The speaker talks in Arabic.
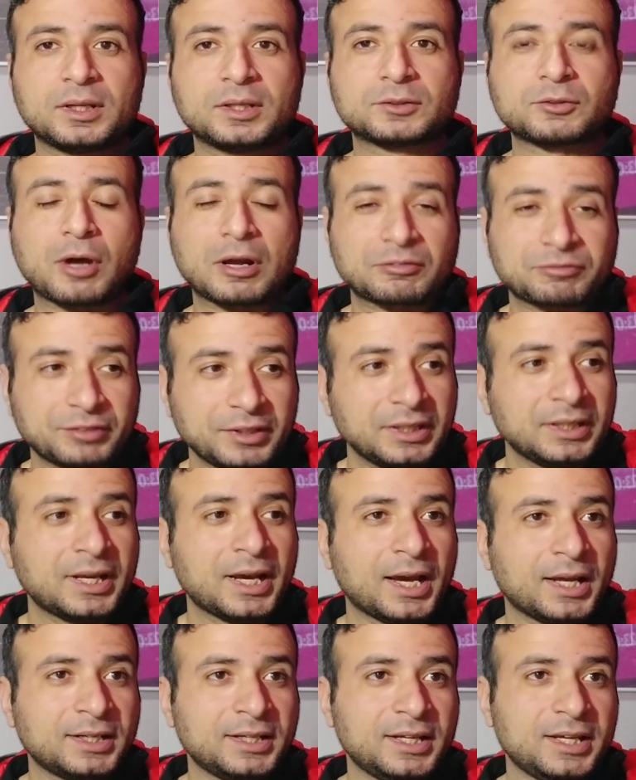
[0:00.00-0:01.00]
انتوا عارفين
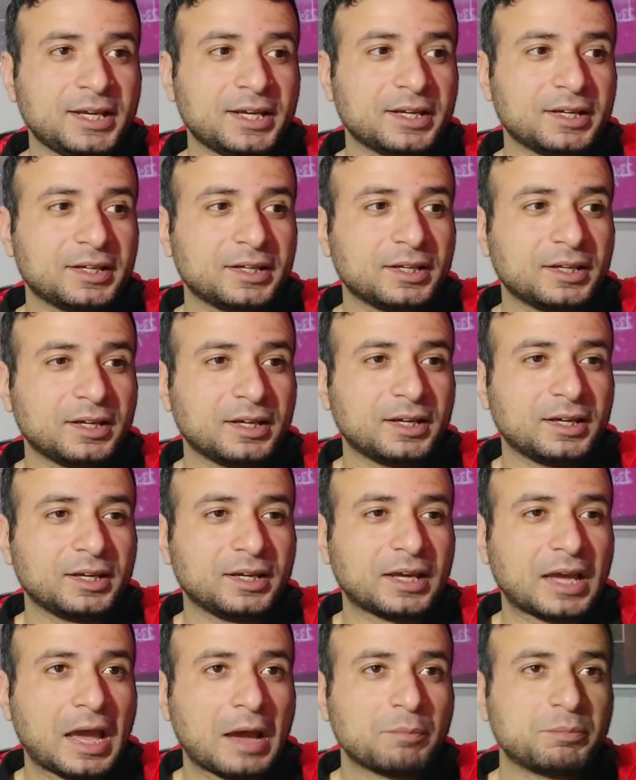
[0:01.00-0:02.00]
يعني
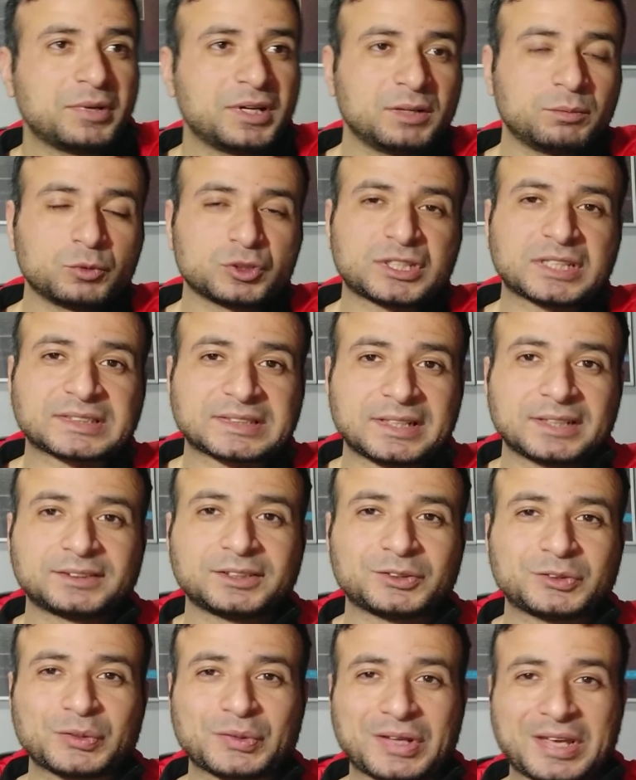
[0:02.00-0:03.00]
آه، آه، قبل
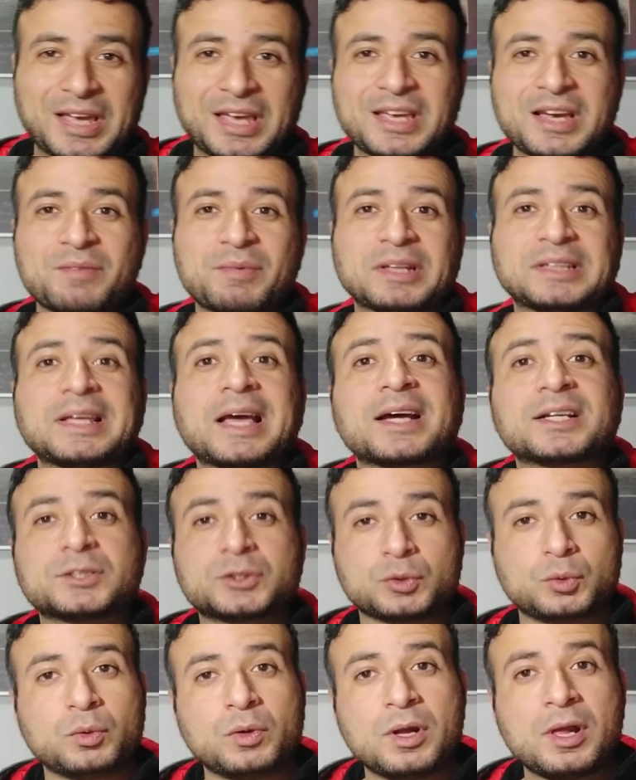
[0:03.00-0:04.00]
مسلسلات التركيه ما
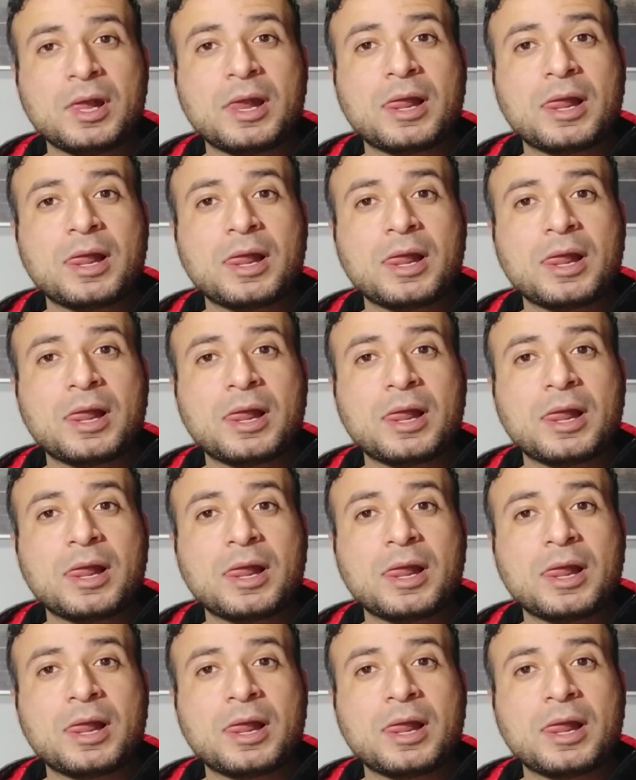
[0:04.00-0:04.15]
تغزو